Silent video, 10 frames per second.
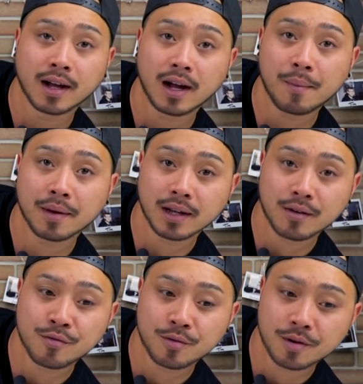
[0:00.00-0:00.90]
Aber
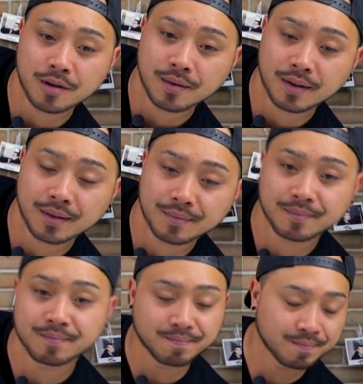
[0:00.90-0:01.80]
dafür
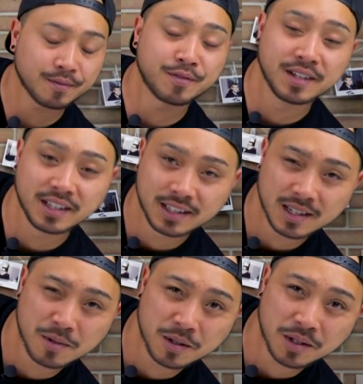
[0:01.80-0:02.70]
finde ich in
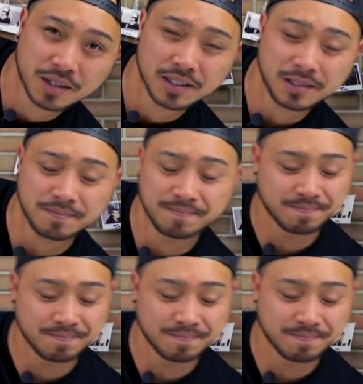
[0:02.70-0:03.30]
der Mülltonne